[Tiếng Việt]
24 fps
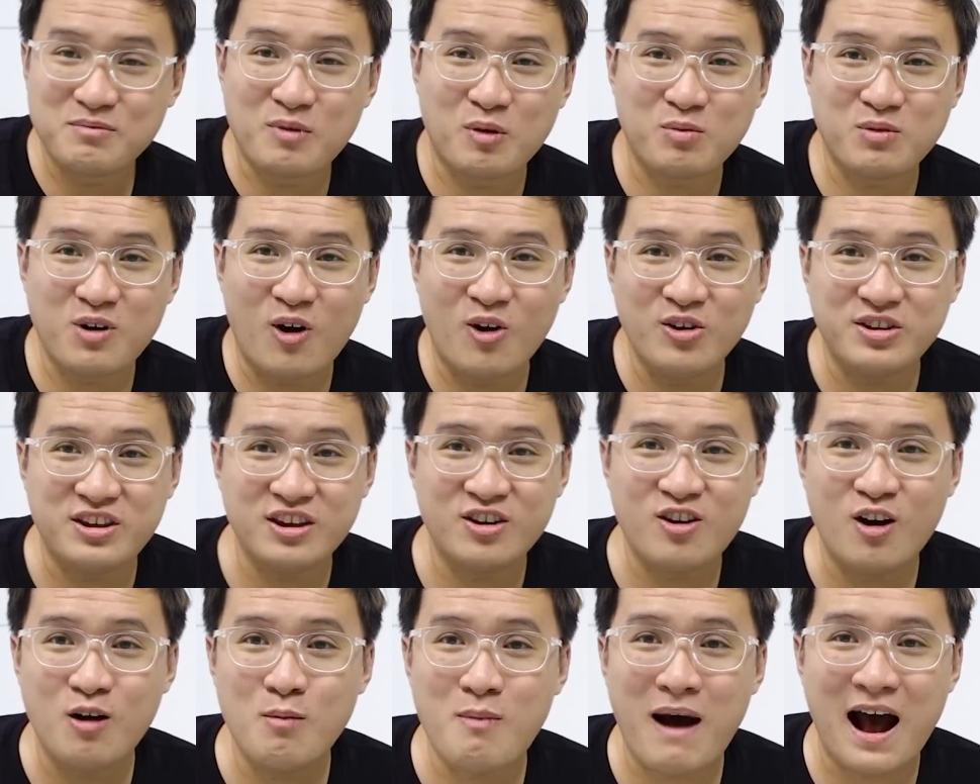Một đôi chỉ
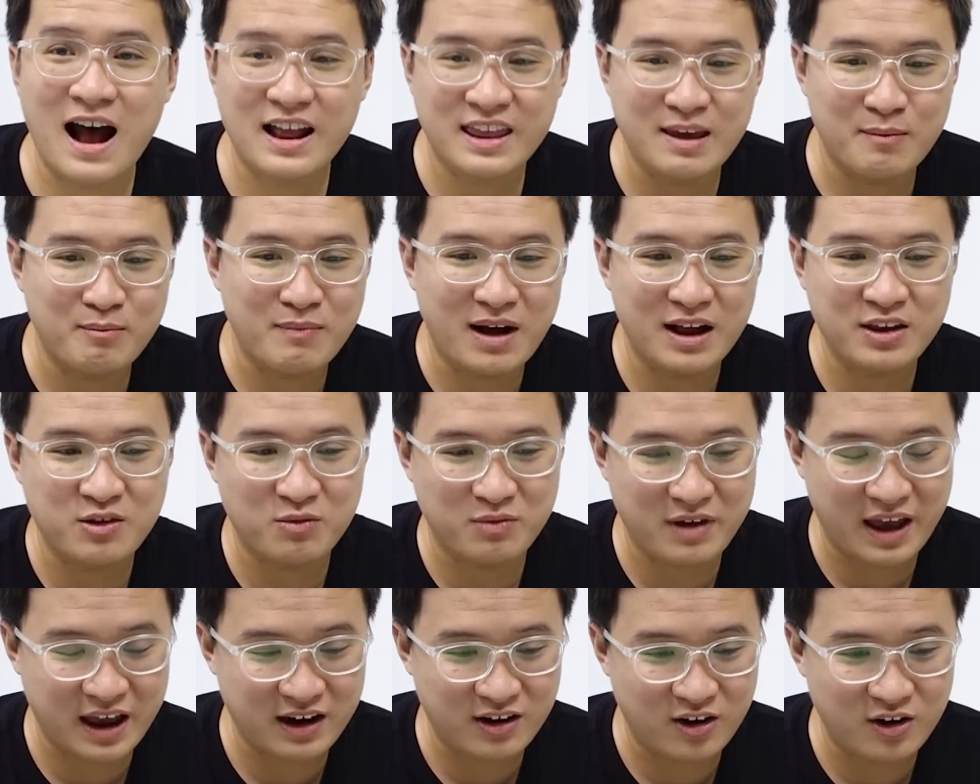có 330
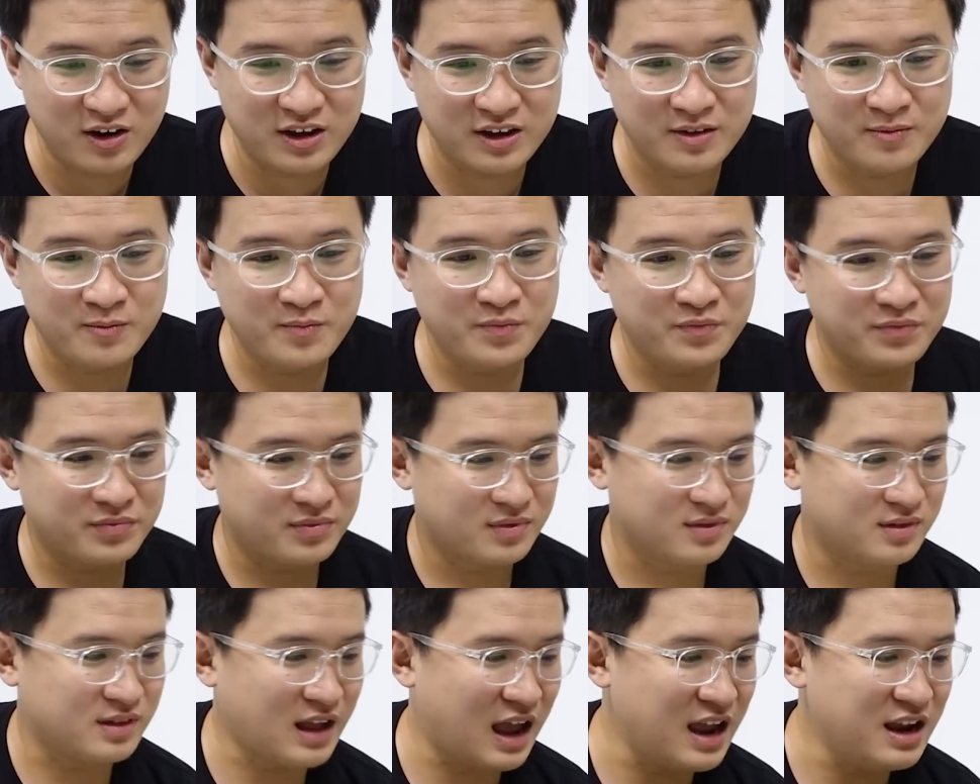ngàn thôi
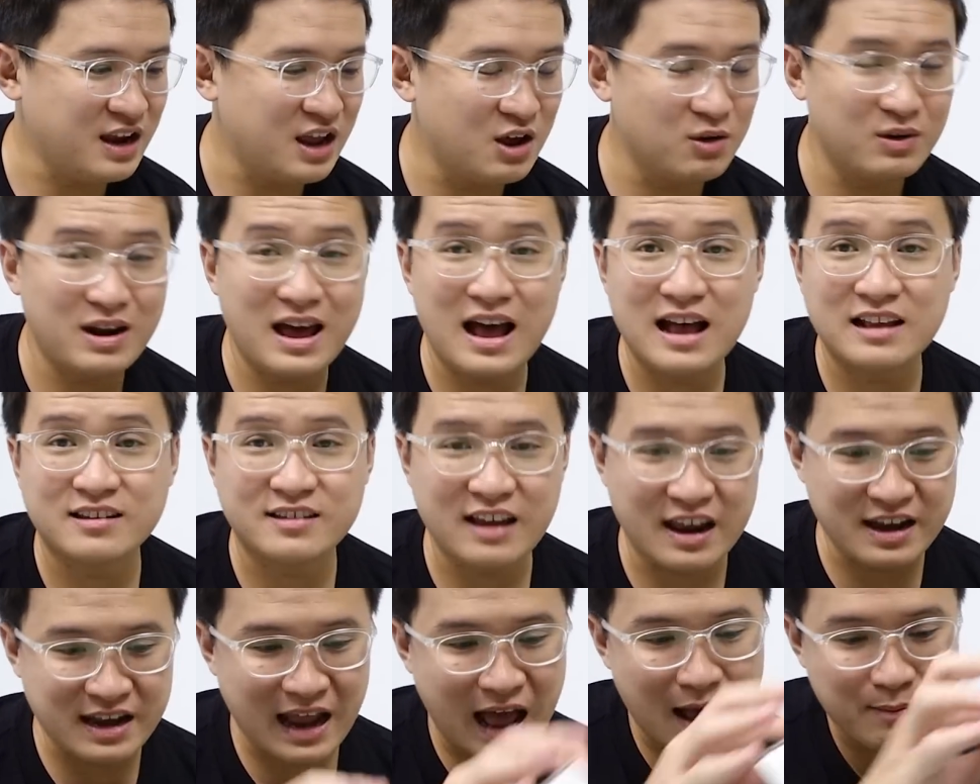Đây đều là
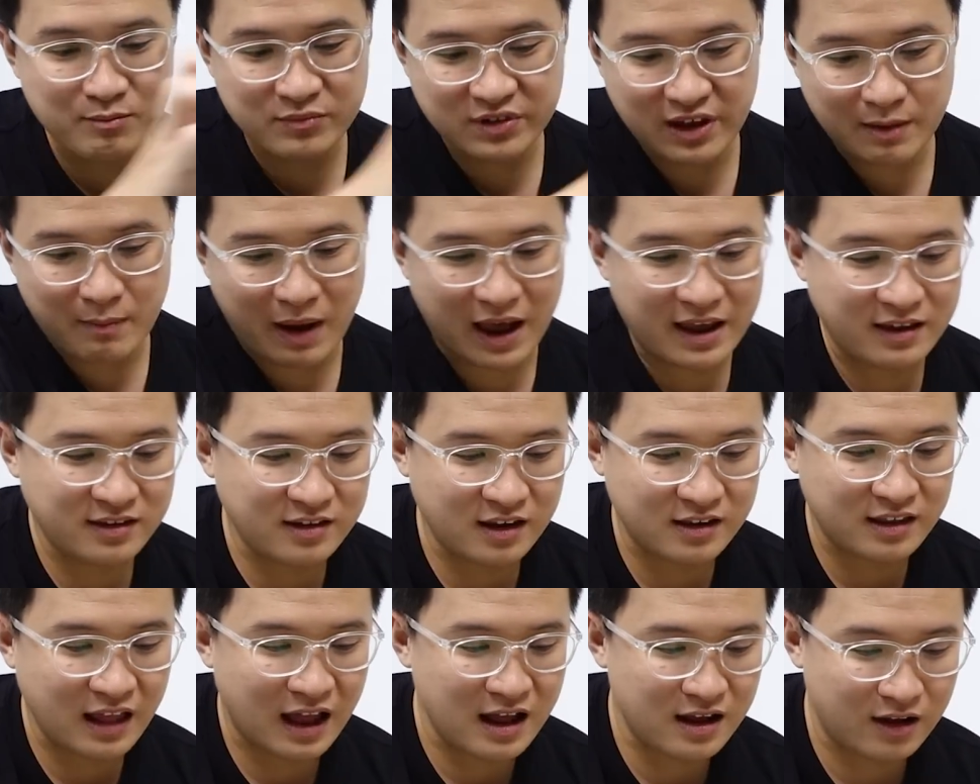size nam, size 7,
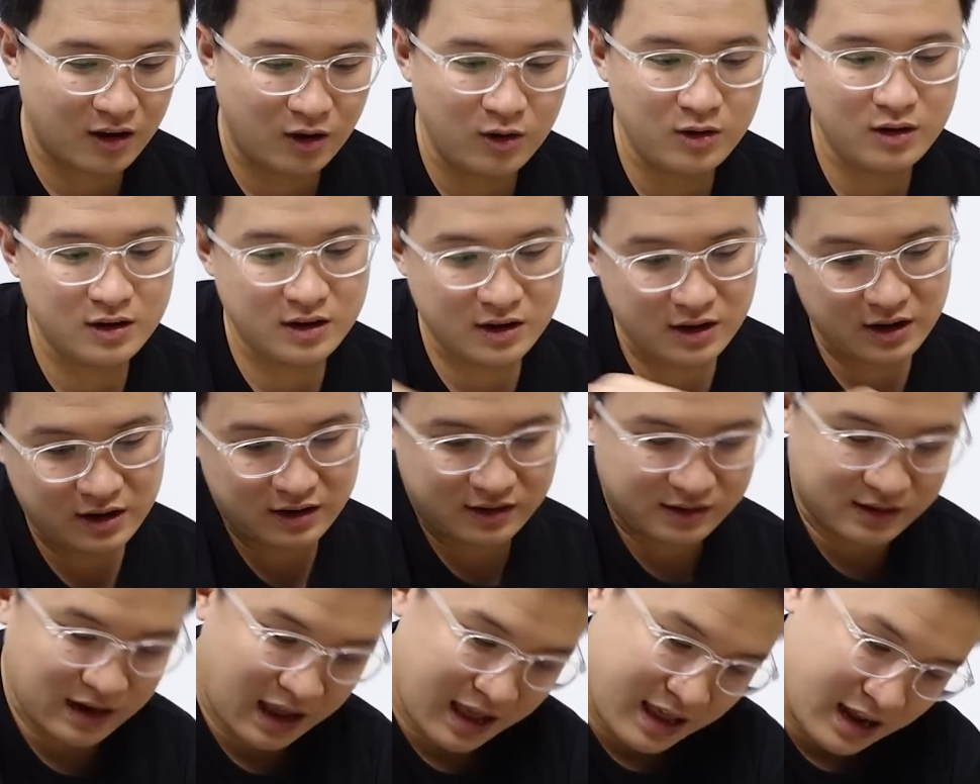size 8 Ồ,
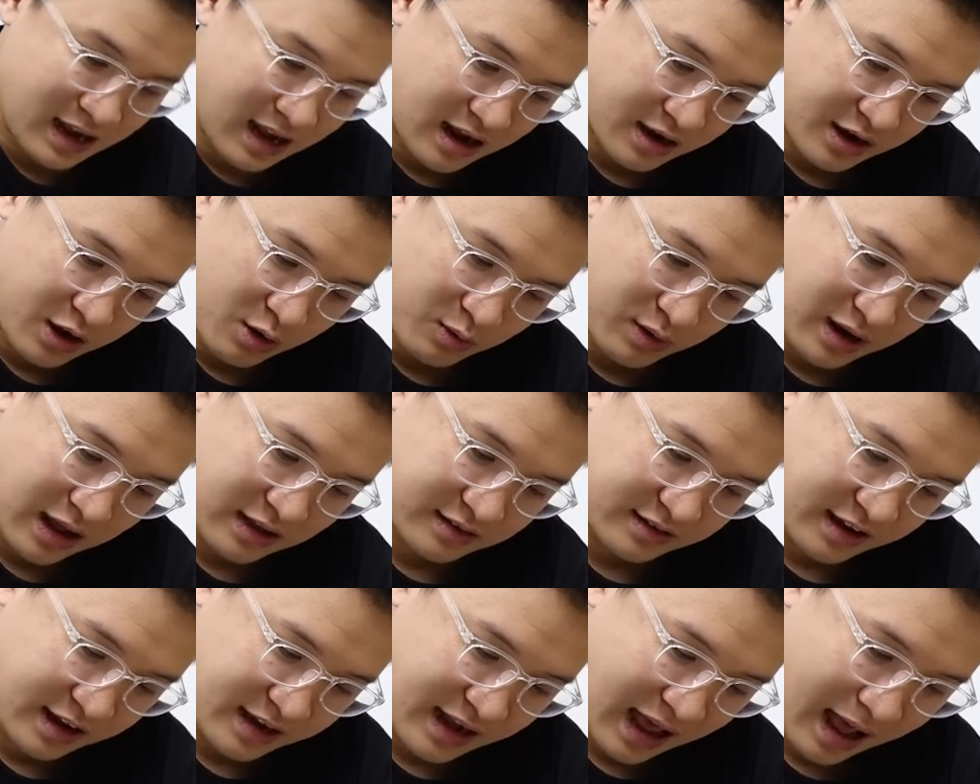đây là đều là
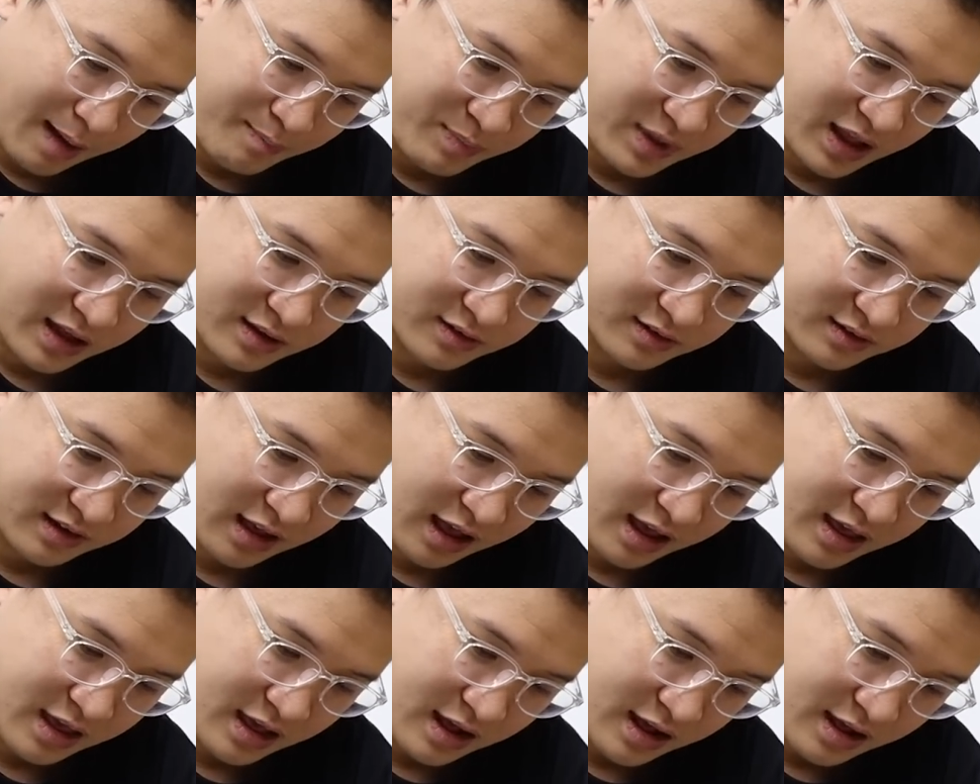size nam nha
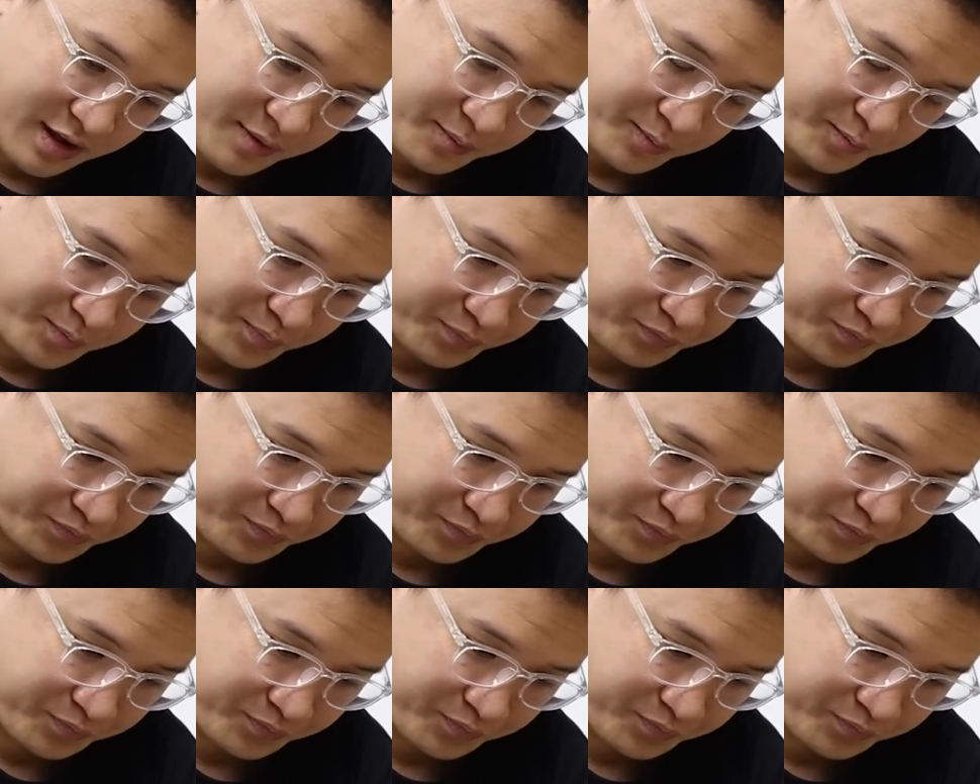Size uh,